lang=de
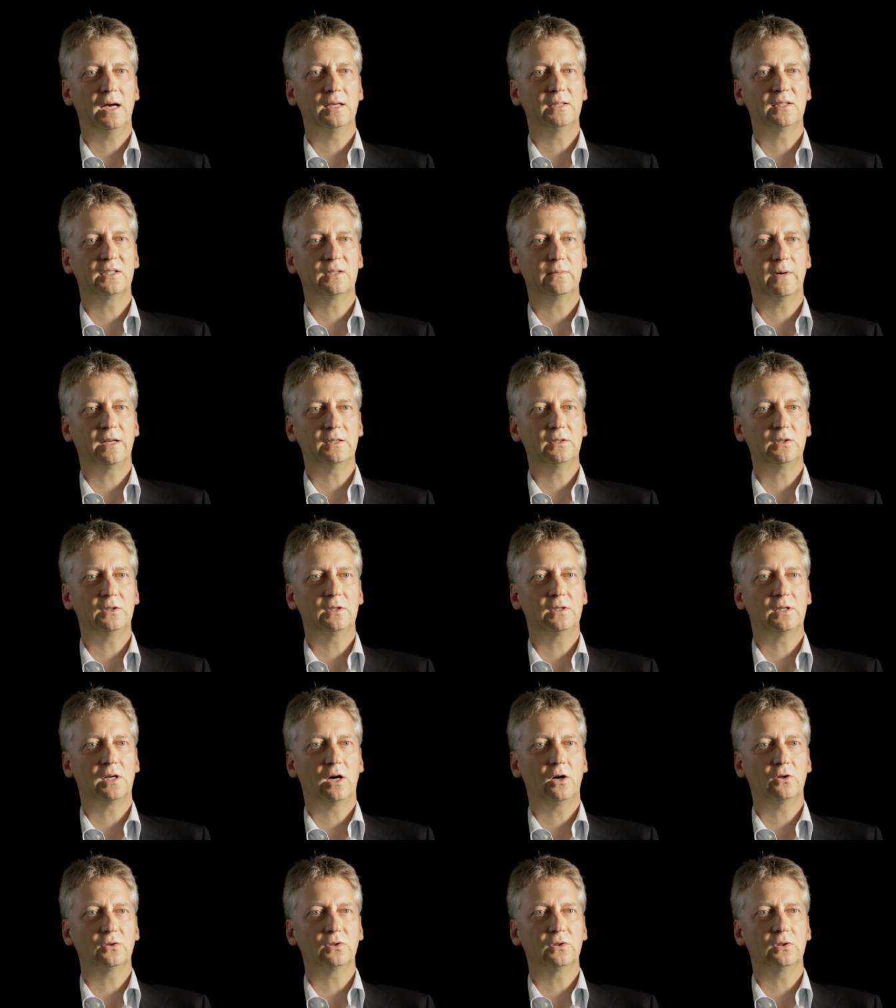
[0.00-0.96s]
als
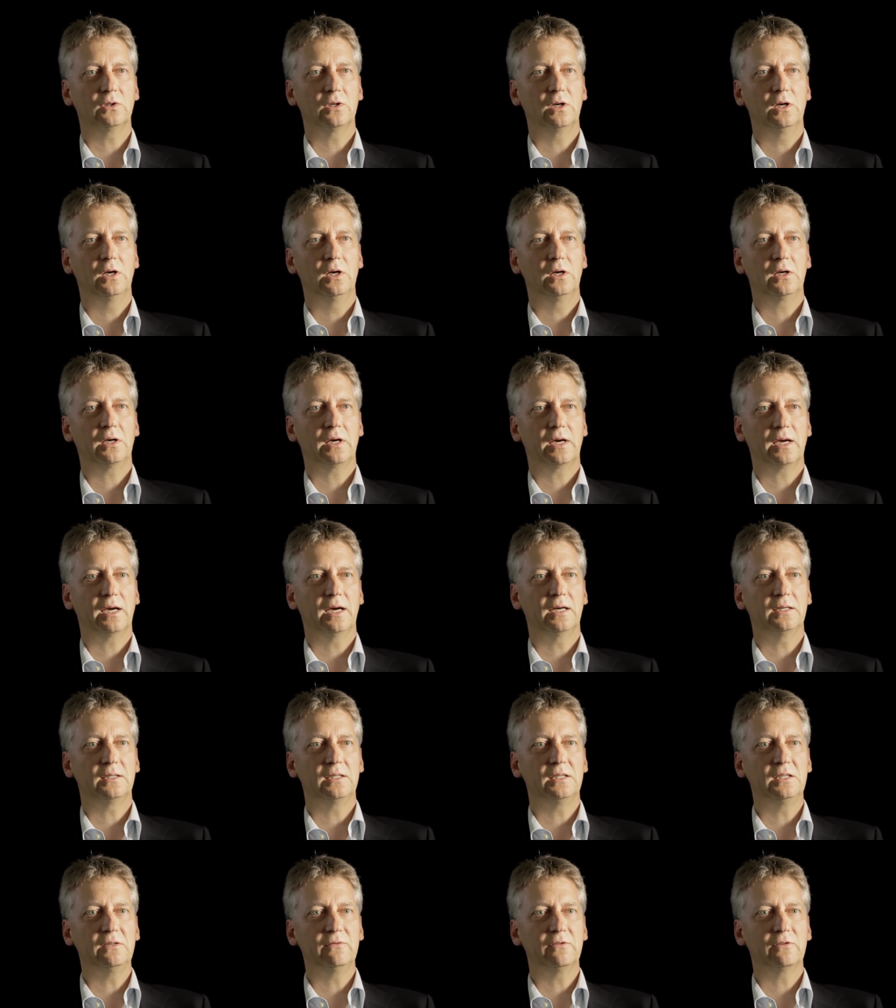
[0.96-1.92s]
20.000
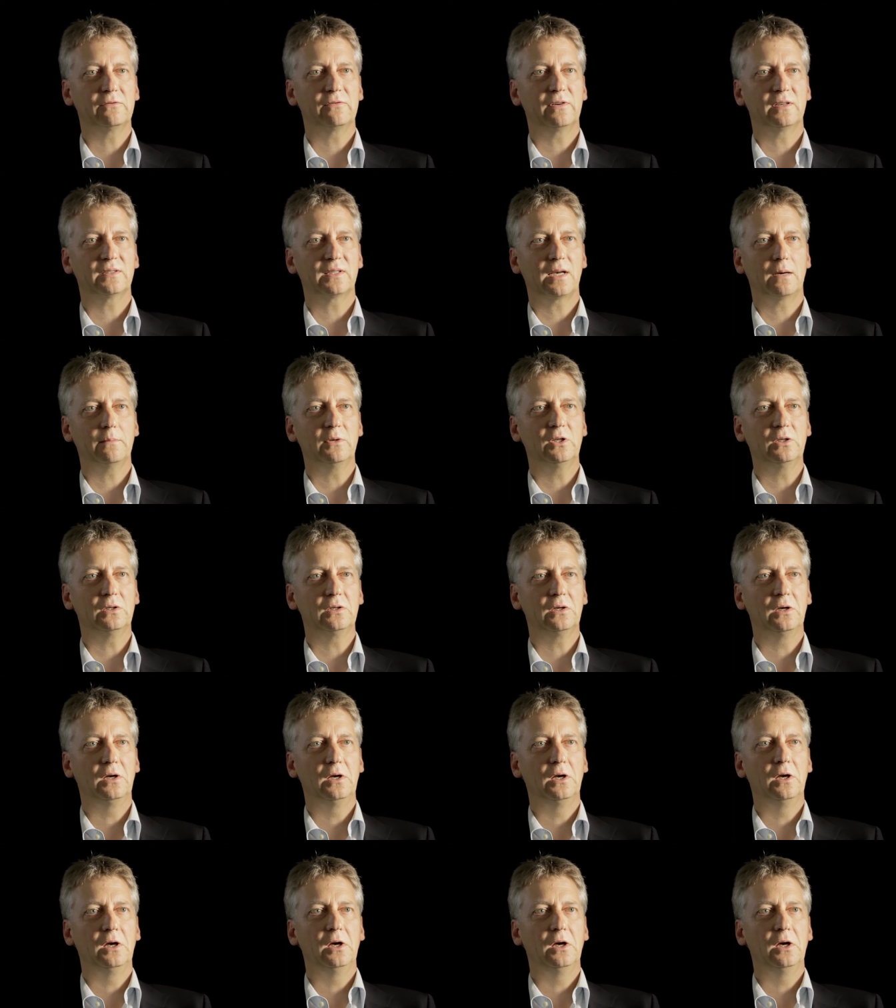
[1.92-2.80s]
Kreative versammelt,